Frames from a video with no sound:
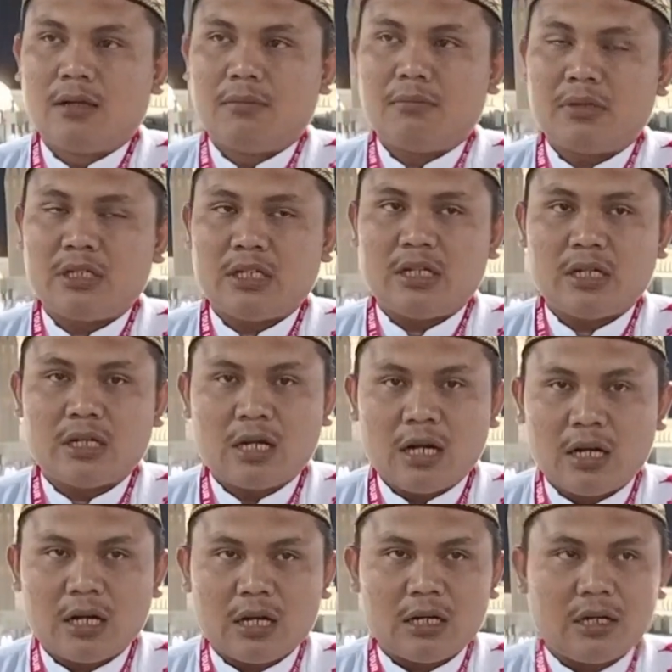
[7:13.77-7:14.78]

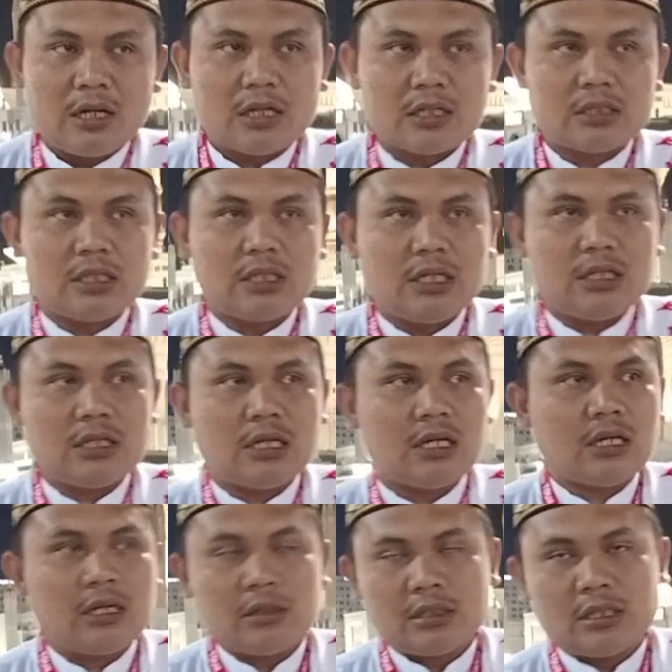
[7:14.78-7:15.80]
menyedekahkan harta
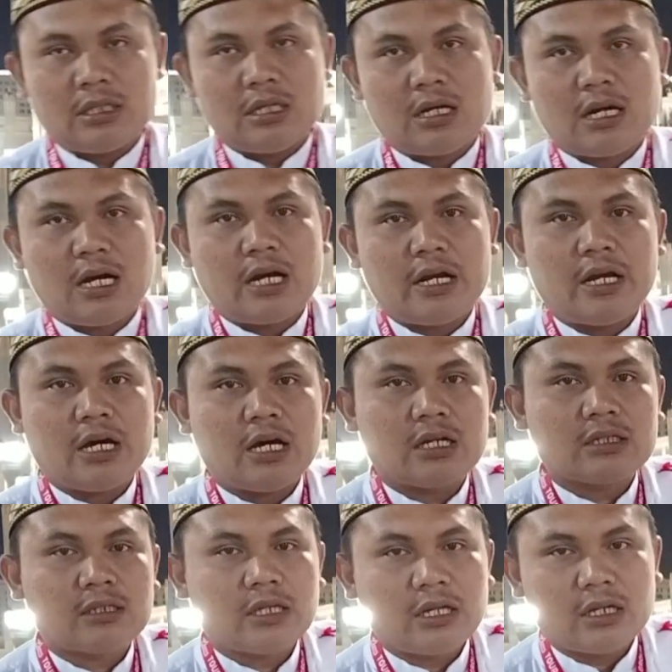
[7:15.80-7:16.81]
kita ketika ada
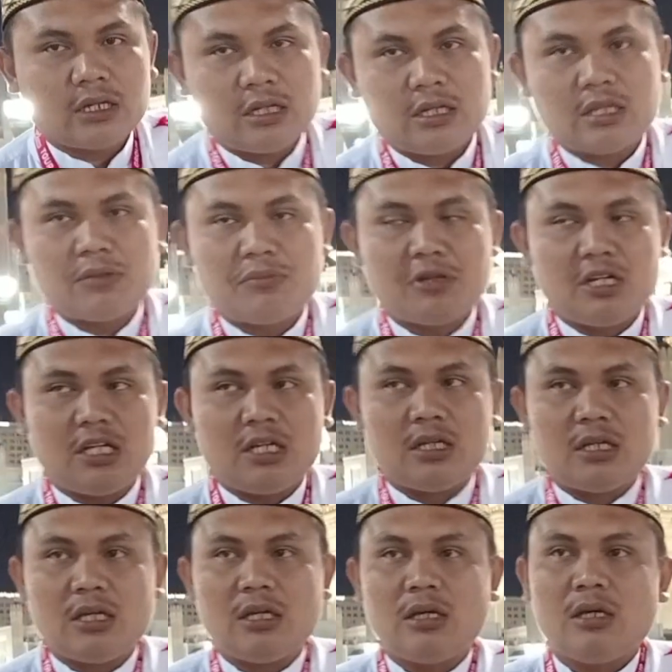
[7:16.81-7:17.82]
harta yang kita
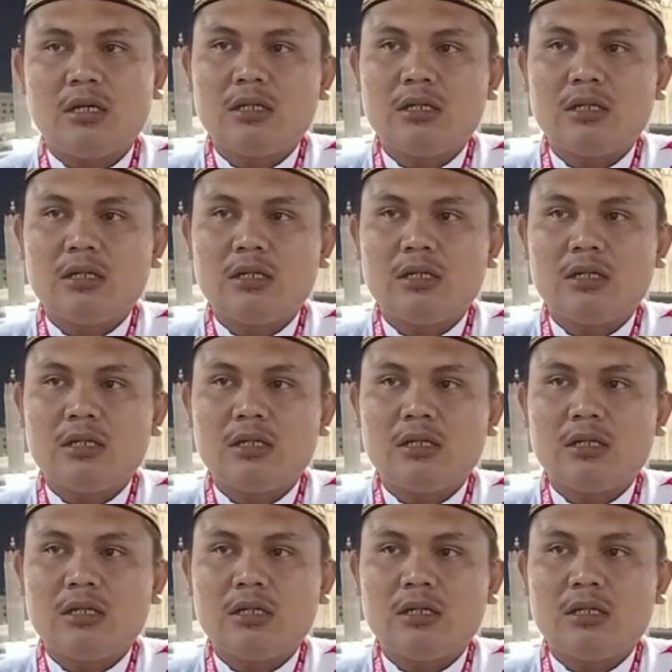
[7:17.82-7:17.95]
miliki